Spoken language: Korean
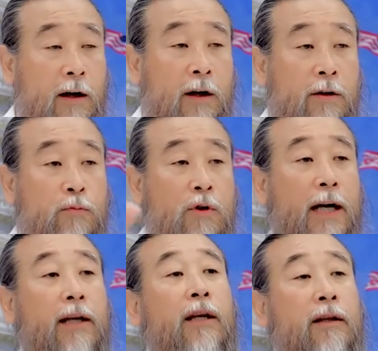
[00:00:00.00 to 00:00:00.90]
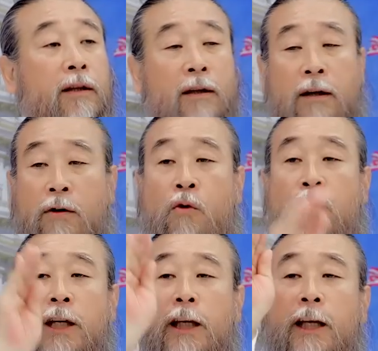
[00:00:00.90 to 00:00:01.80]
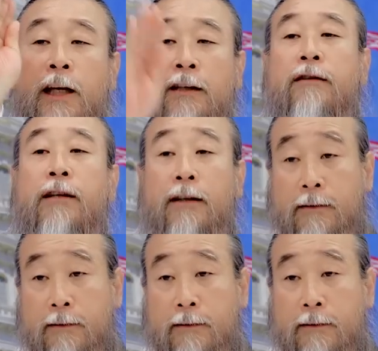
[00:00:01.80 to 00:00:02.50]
의무가 있는 홍익인간들이에요.